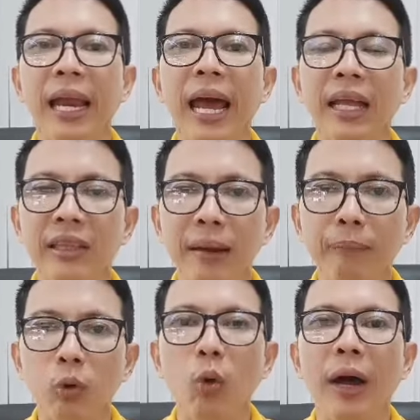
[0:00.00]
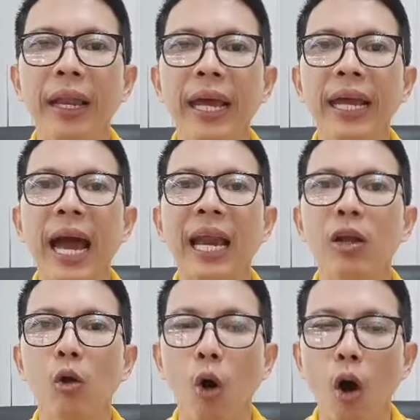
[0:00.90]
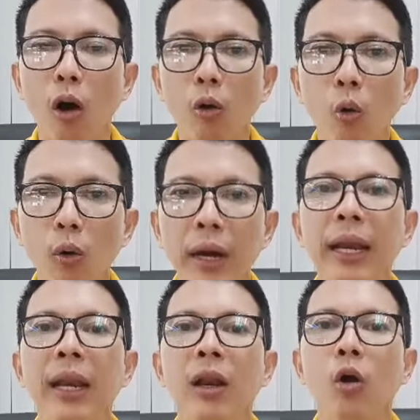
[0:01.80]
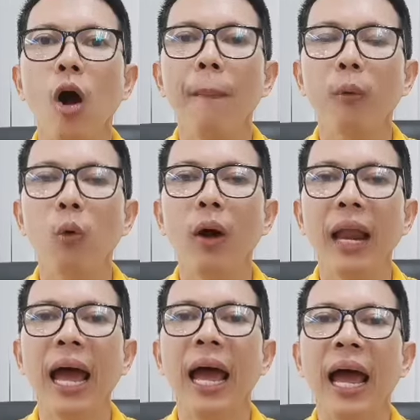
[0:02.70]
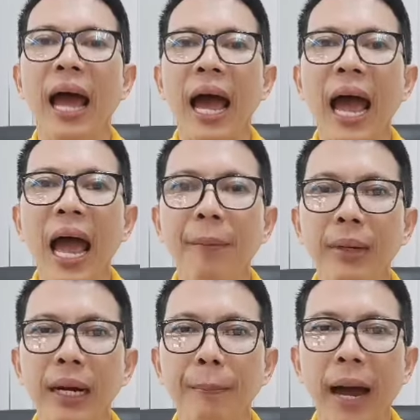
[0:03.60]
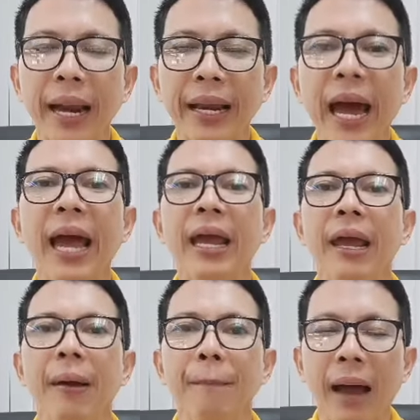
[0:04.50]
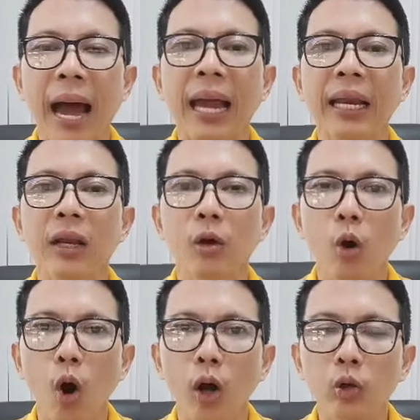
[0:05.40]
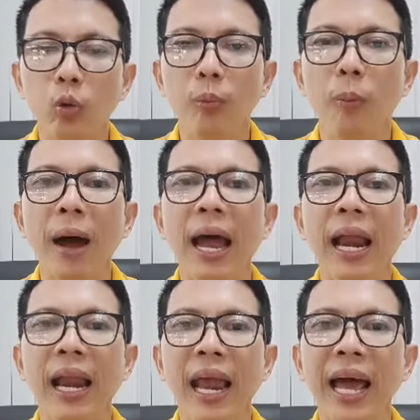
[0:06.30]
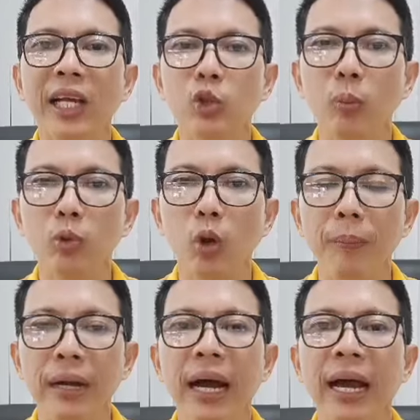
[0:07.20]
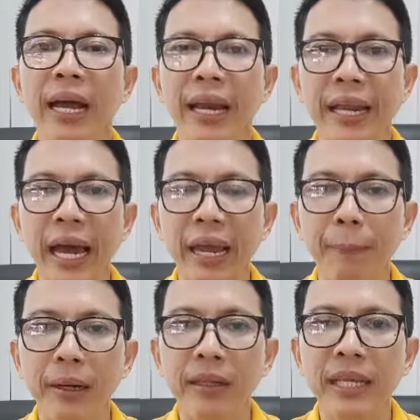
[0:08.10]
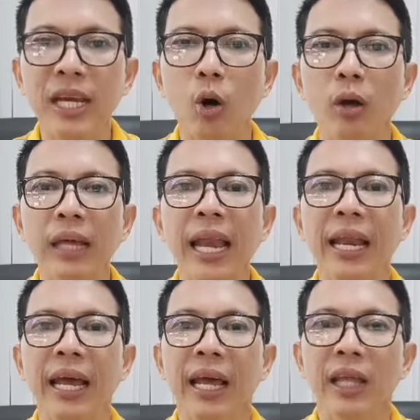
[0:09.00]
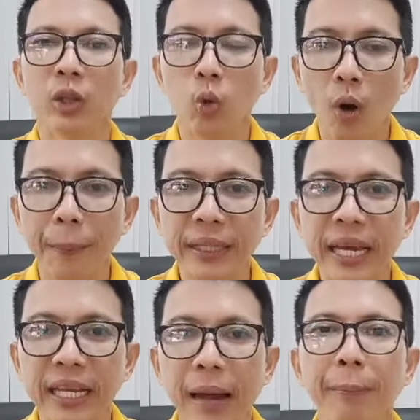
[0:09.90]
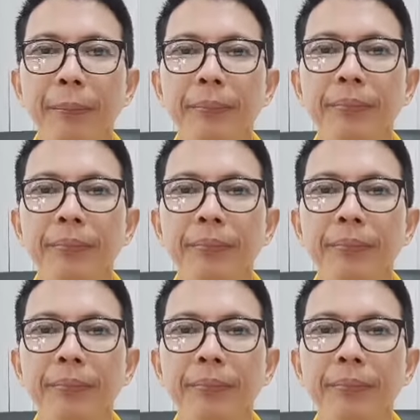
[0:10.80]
และเตรียมตัวในการขอกู้เงินครอบครัวละ 50,000 บาทได้ ผ่านกองทุนหมู่บ้านและชุมชนเมืองในพื้นที่ของท่านทั่วประเทศครับ